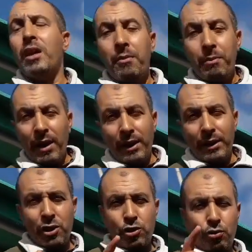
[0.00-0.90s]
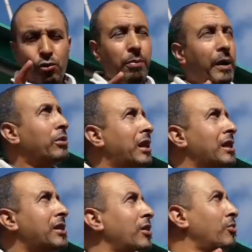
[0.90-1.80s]
مع 11 و
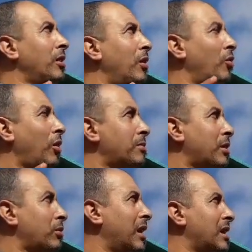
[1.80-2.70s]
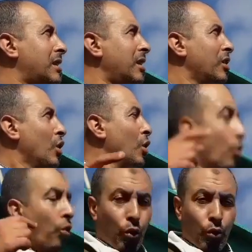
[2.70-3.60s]
34 ولا و 35
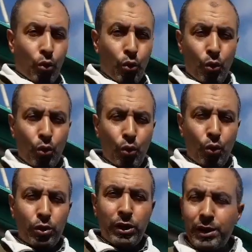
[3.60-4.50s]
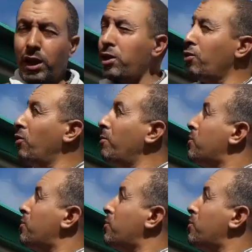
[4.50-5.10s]
ودرنا لهم